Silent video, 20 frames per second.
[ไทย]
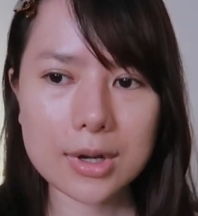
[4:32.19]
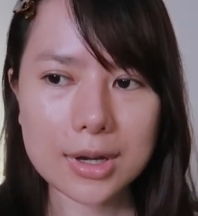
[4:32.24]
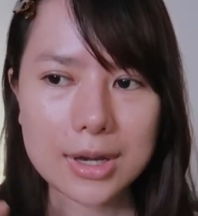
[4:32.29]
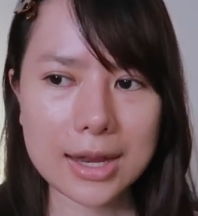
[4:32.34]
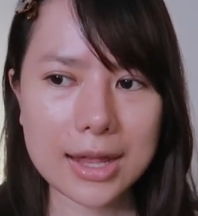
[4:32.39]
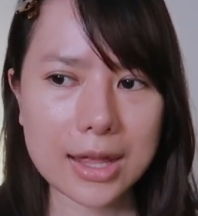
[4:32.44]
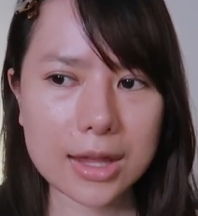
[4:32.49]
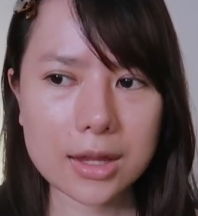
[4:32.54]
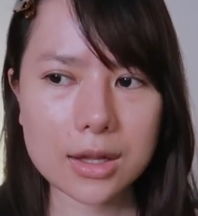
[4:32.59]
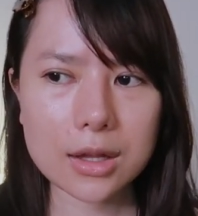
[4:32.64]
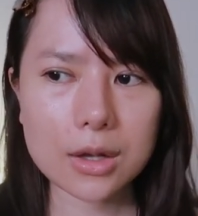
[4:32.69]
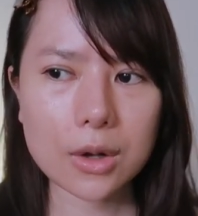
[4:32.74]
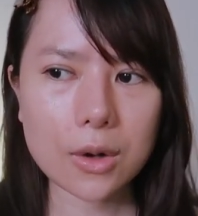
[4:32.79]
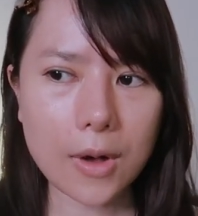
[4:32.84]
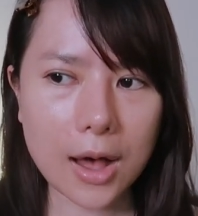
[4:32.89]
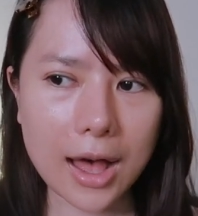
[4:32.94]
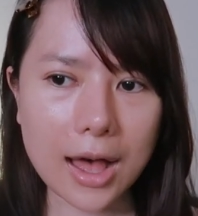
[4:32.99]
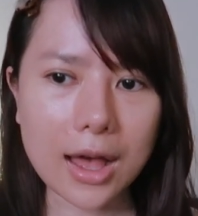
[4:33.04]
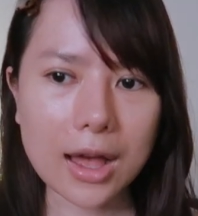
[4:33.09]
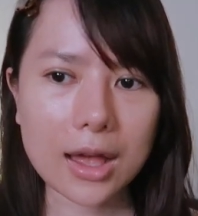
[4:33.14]
เนียน
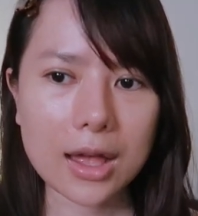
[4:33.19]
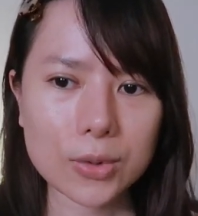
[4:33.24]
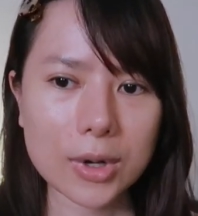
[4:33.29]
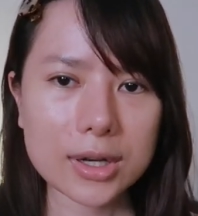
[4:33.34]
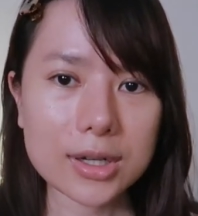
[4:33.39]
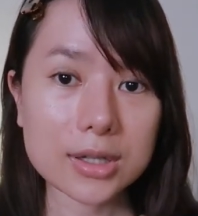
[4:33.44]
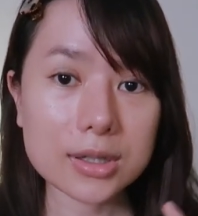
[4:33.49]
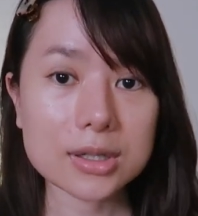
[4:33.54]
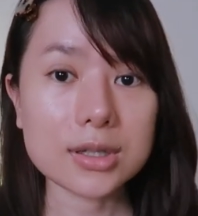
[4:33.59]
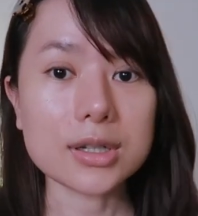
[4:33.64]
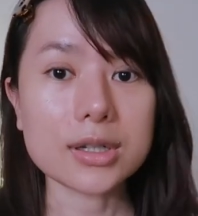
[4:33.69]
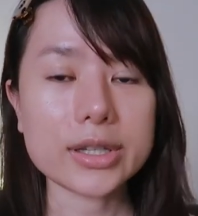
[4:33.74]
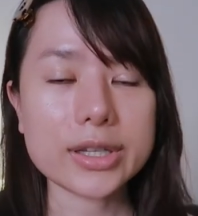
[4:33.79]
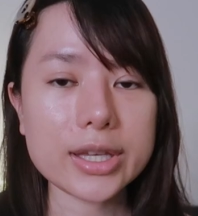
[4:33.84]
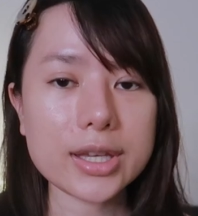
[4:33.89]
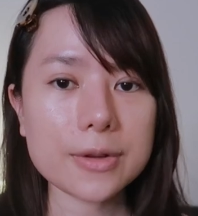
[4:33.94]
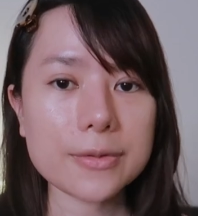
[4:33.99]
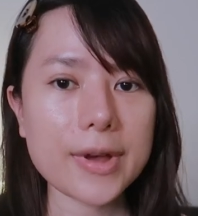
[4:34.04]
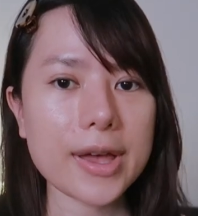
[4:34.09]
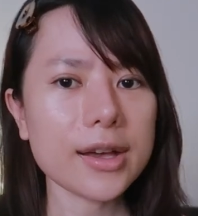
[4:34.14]
กว่าตัวอื่นๆ
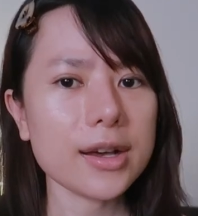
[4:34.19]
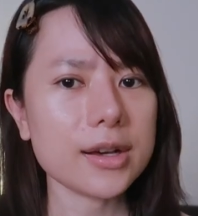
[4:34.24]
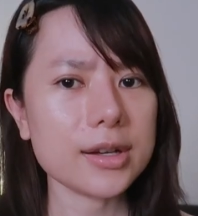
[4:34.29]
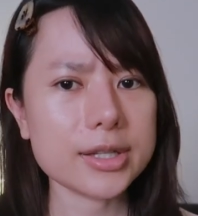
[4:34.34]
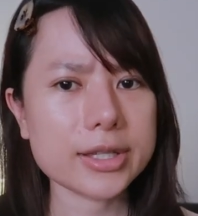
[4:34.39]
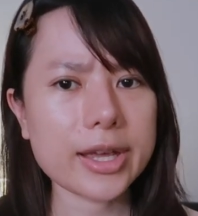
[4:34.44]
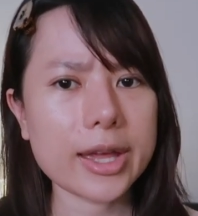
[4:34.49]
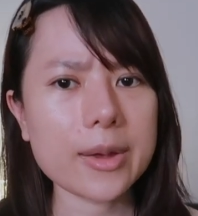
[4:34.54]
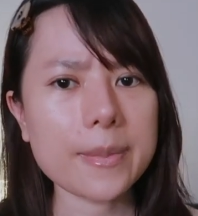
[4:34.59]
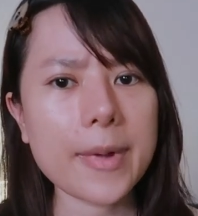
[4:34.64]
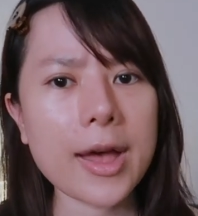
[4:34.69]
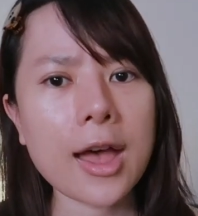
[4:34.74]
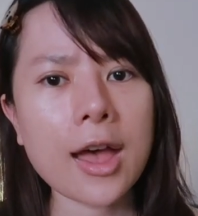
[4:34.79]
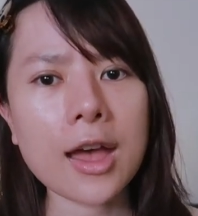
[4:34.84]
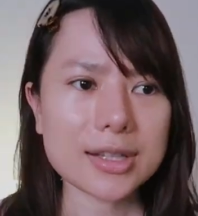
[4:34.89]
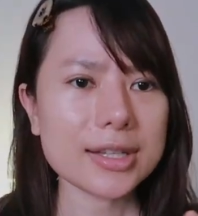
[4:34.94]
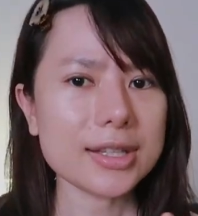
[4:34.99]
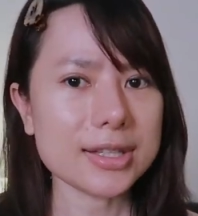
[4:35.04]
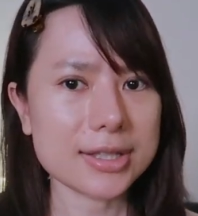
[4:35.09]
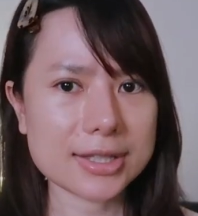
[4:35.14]
ที่ฝ้ายเคยใช้มา
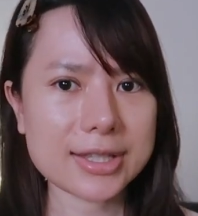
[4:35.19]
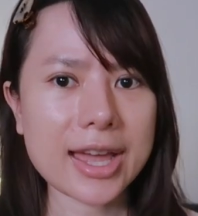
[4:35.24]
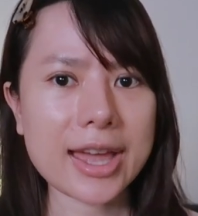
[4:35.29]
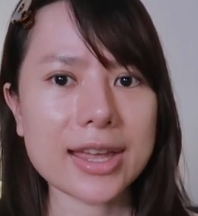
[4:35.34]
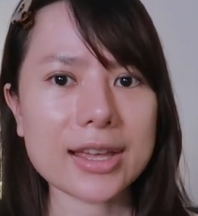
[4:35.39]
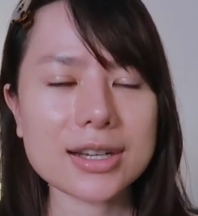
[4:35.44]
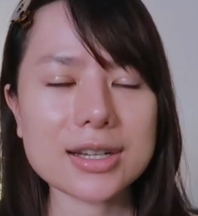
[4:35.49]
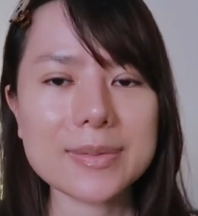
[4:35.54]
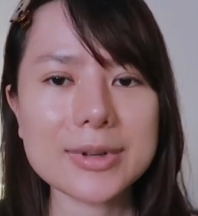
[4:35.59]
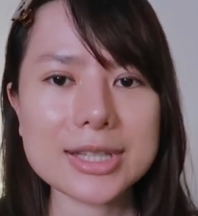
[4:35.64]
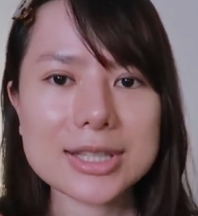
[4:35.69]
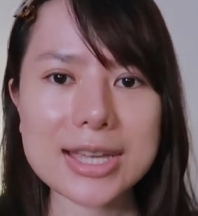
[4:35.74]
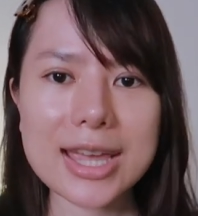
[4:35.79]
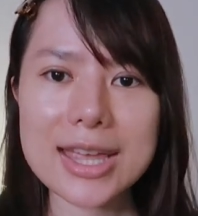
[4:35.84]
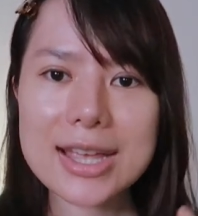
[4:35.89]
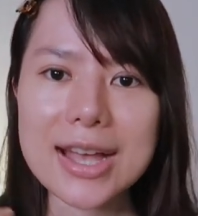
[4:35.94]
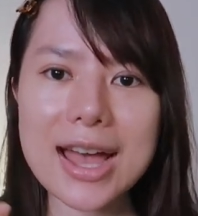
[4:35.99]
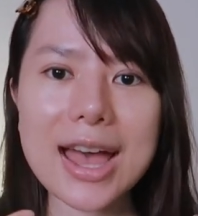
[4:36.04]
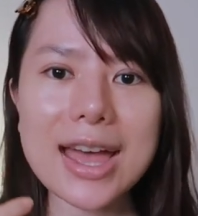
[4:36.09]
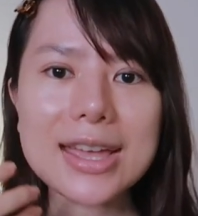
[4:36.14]
ก็เลยติดใจคือมันใช้
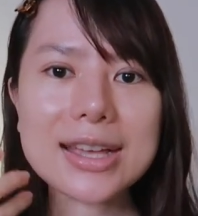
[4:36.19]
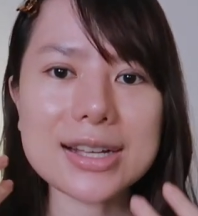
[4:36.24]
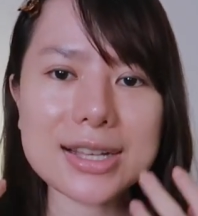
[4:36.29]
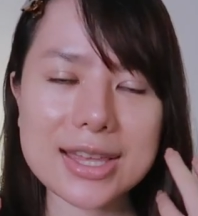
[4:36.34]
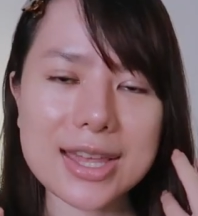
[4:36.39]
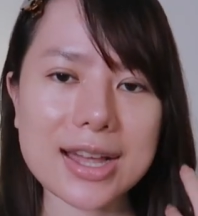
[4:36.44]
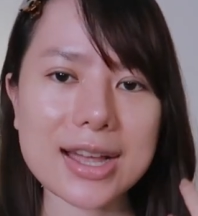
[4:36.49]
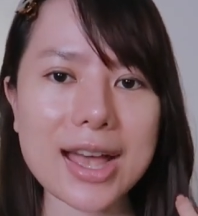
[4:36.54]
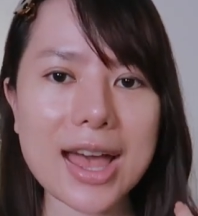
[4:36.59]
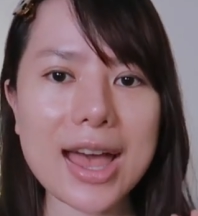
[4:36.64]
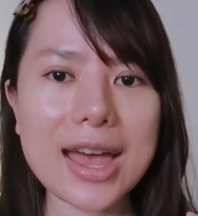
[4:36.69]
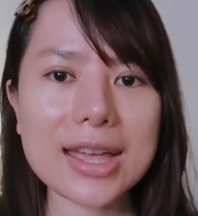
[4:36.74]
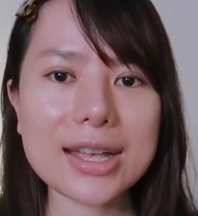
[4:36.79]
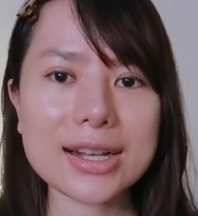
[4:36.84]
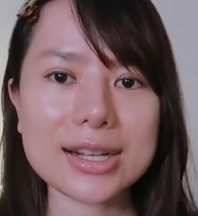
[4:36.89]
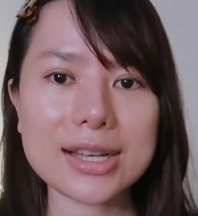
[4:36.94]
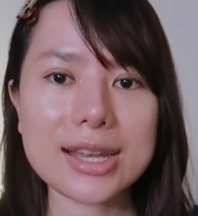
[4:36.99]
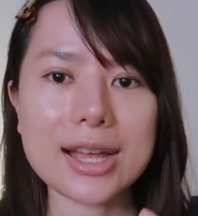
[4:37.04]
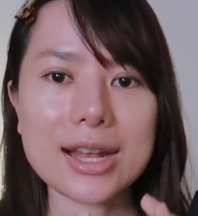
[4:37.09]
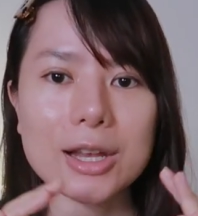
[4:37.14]
ง่ายเกลี่ยง่าย
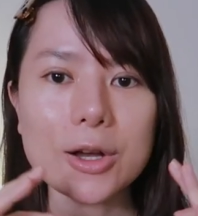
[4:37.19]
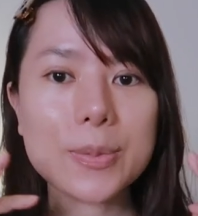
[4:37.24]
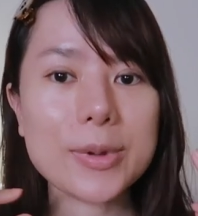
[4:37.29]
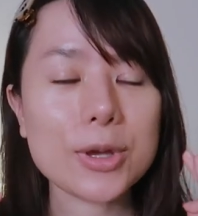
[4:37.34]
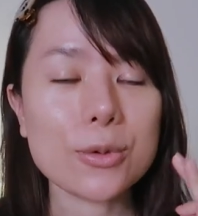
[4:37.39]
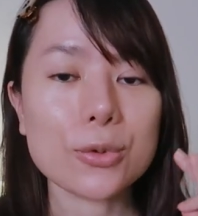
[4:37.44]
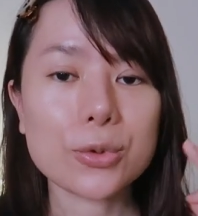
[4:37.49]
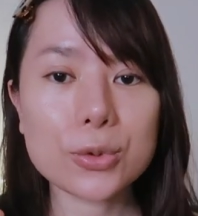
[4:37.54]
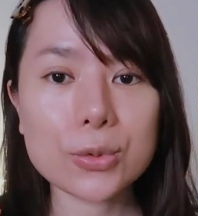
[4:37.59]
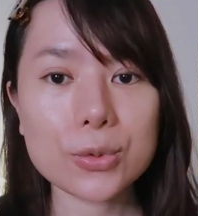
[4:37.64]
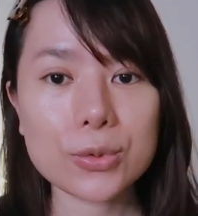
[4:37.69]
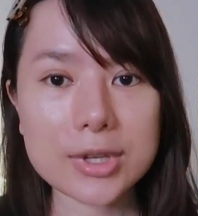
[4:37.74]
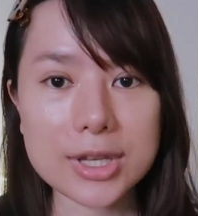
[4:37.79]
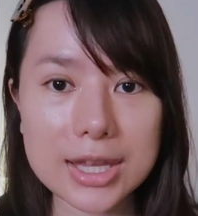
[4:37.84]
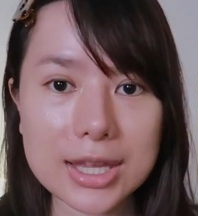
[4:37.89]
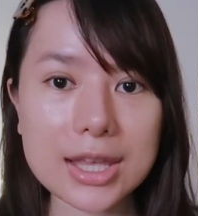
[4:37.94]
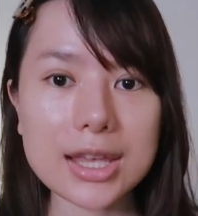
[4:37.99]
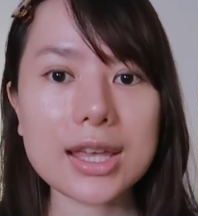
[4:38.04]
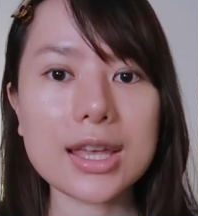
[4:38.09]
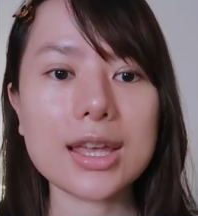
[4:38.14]
เกลี่ยแล้วผิวดู
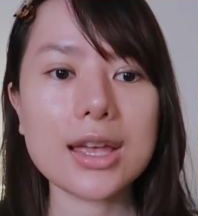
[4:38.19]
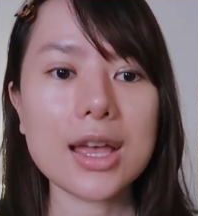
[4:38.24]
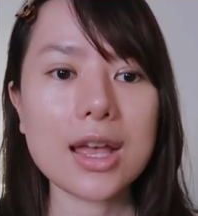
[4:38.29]
ดี